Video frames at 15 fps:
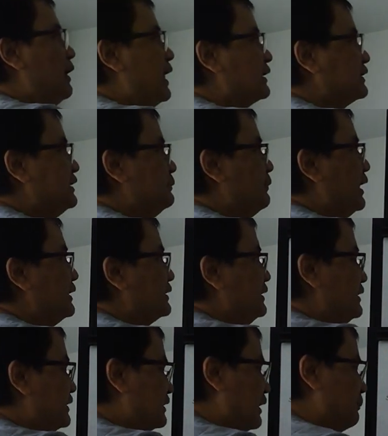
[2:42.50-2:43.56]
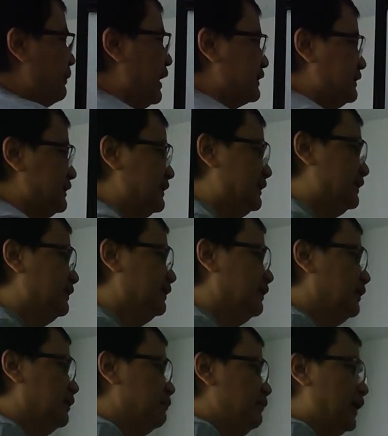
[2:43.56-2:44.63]
maximize its capacity.
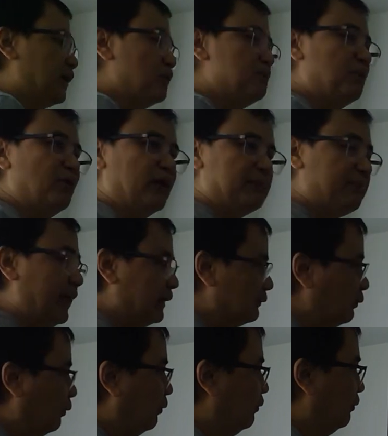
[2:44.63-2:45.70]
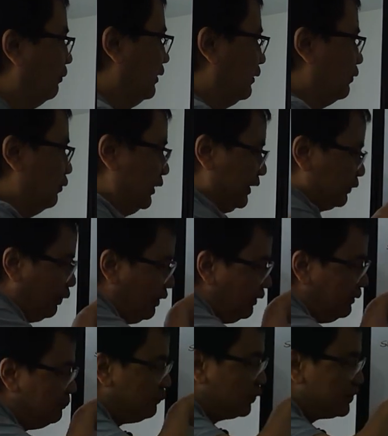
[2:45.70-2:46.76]
Meron pong epekto. Kung ito
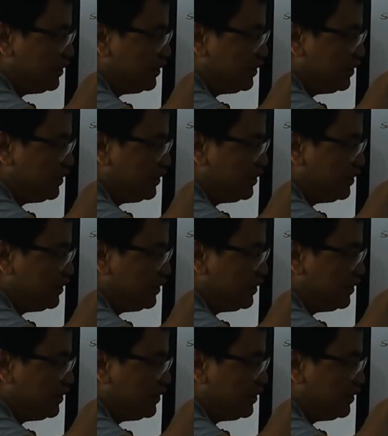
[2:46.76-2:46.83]
ang